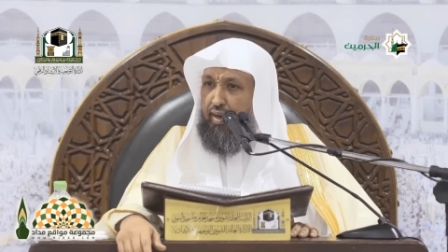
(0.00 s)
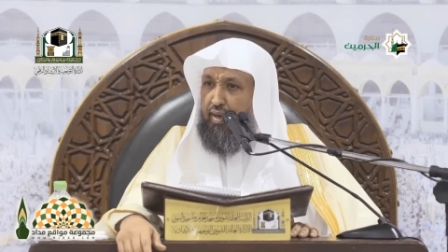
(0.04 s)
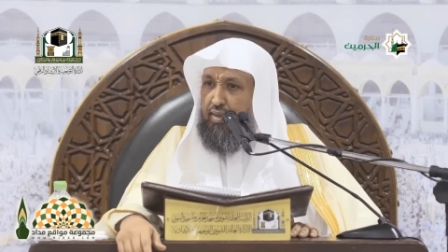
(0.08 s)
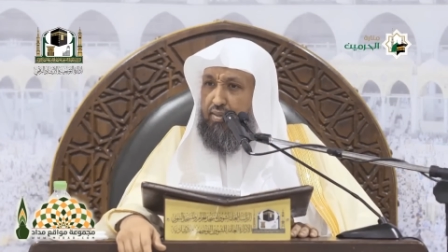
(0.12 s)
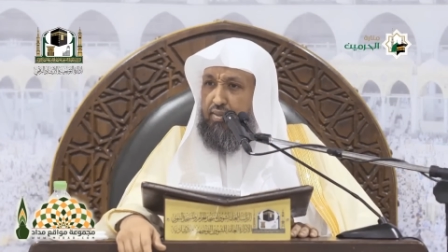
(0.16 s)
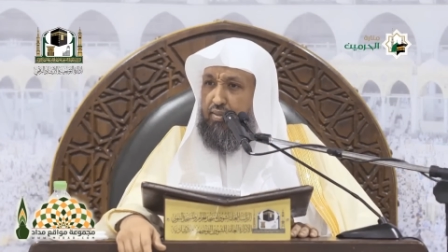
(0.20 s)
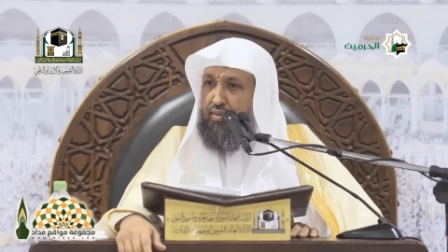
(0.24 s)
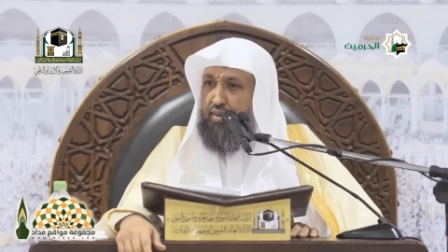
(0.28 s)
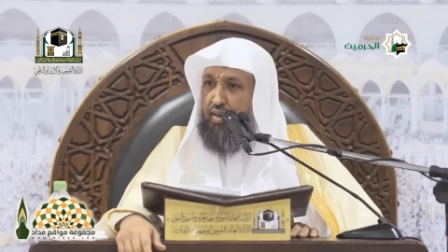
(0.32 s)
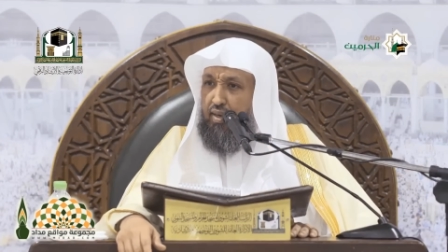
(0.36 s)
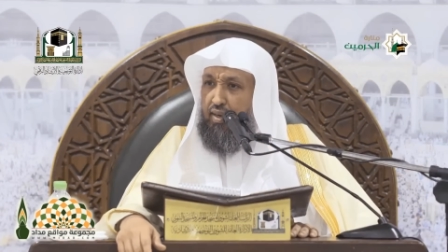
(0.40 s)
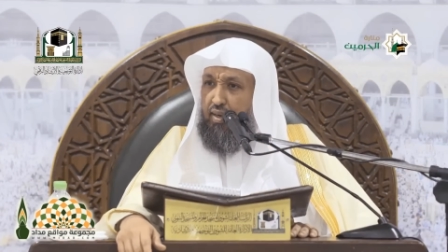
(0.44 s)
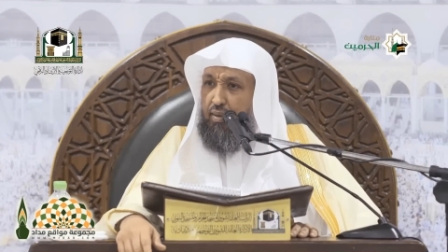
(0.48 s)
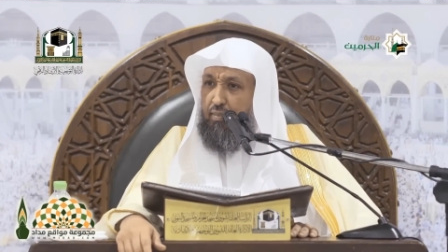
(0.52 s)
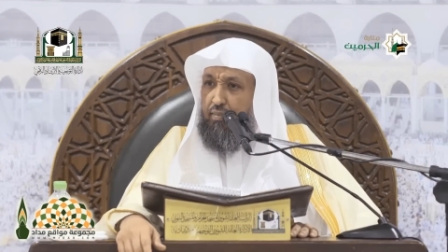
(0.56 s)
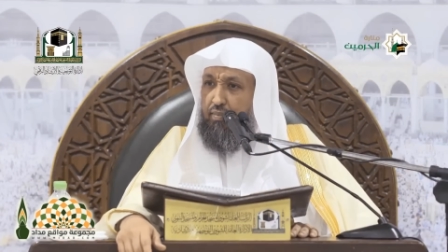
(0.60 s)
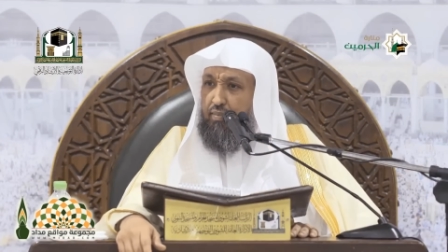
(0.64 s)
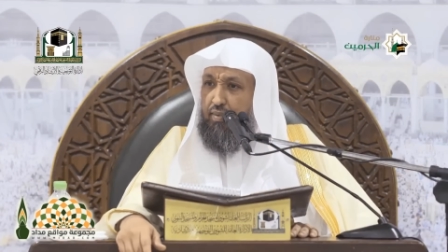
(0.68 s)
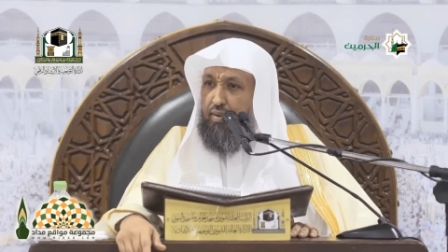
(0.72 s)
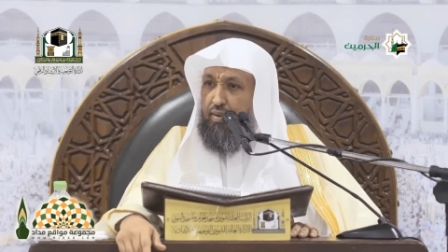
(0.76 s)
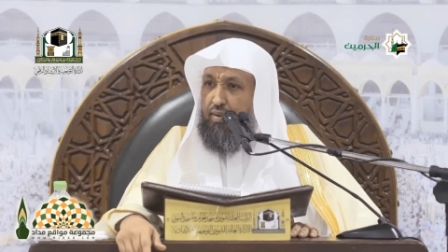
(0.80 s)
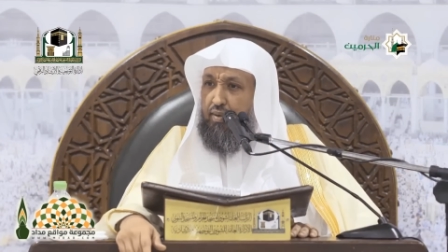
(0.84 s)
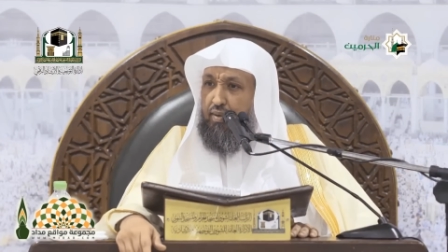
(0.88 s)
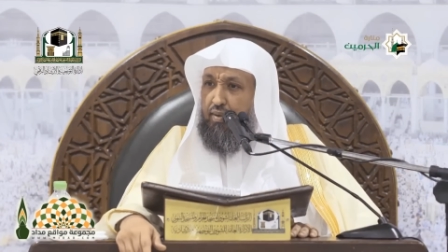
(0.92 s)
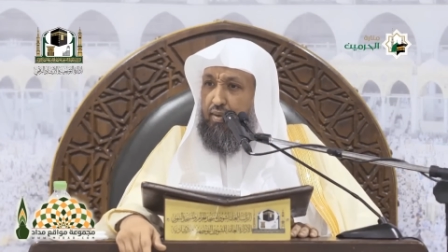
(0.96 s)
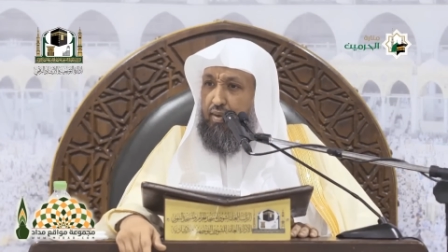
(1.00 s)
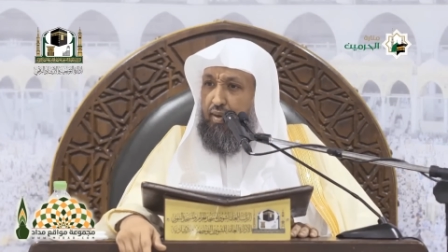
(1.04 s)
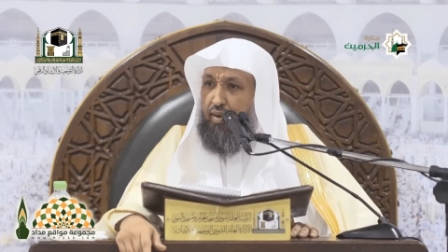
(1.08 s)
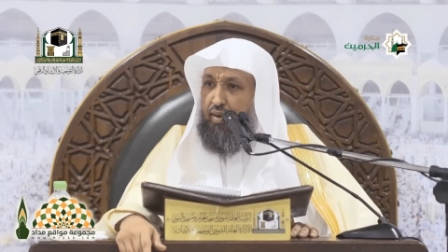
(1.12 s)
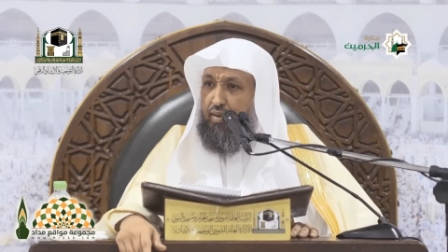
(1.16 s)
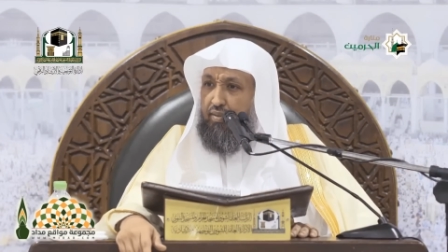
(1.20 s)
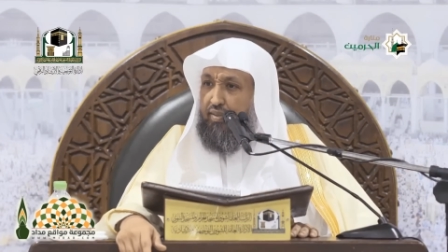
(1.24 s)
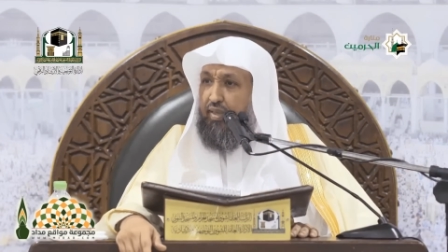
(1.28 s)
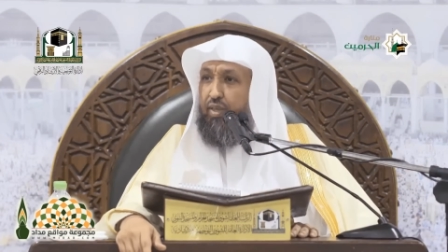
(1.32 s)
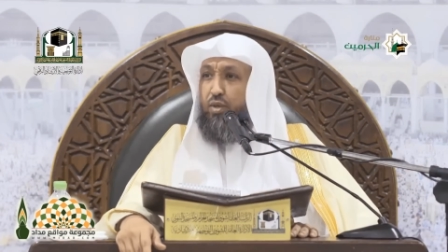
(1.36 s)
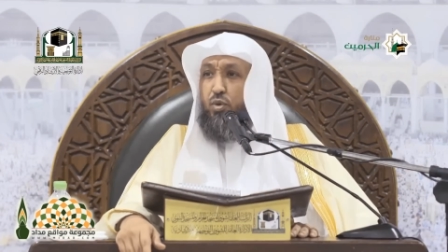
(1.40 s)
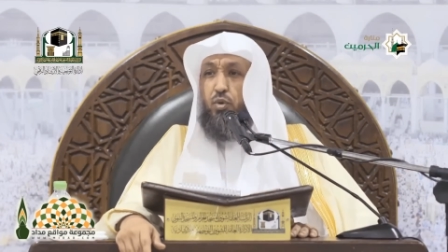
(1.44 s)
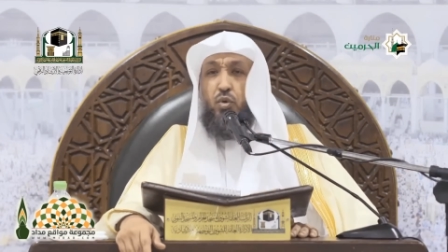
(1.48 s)
السلام
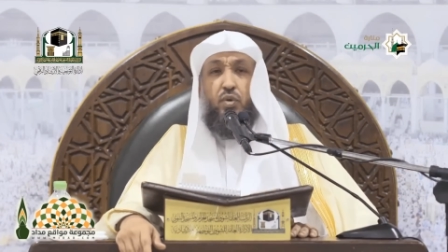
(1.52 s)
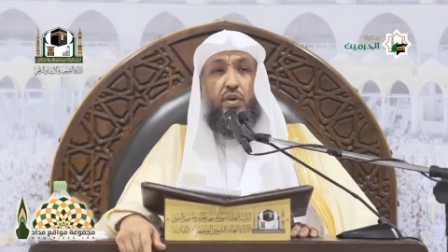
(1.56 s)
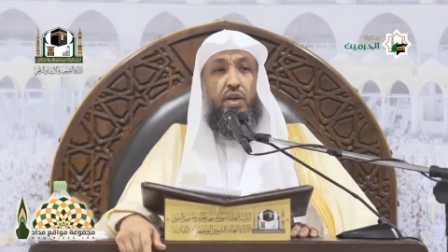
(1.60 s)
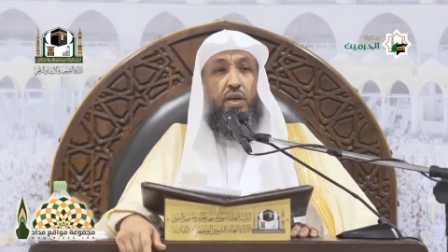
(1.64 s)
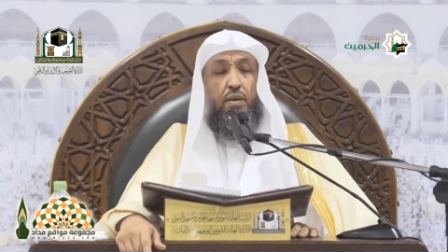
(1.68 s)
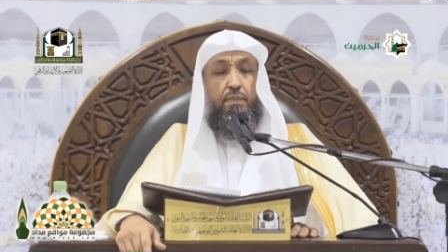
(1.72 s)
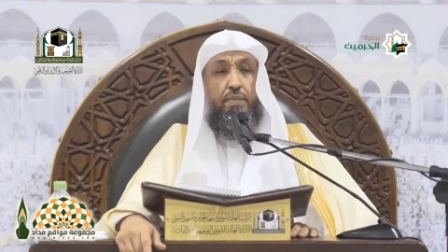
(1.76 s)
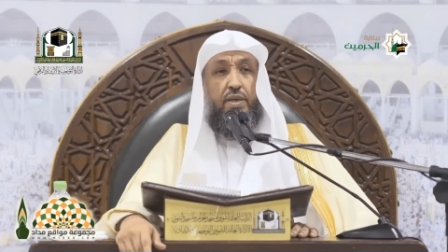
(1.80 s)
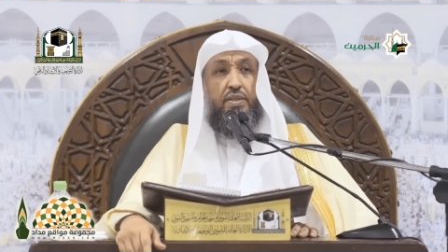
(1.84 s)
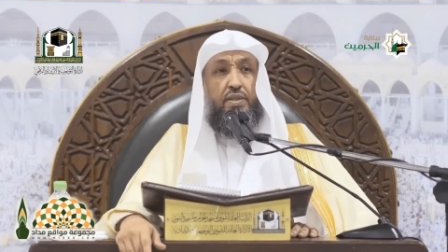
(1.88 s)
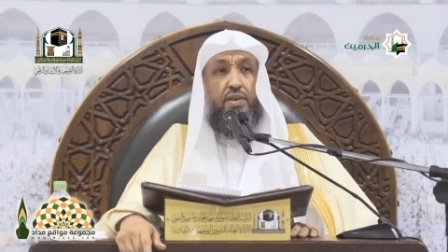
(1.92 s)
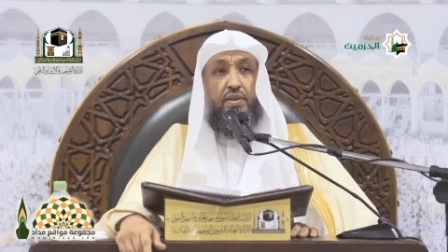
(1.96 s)
ذكر رحمة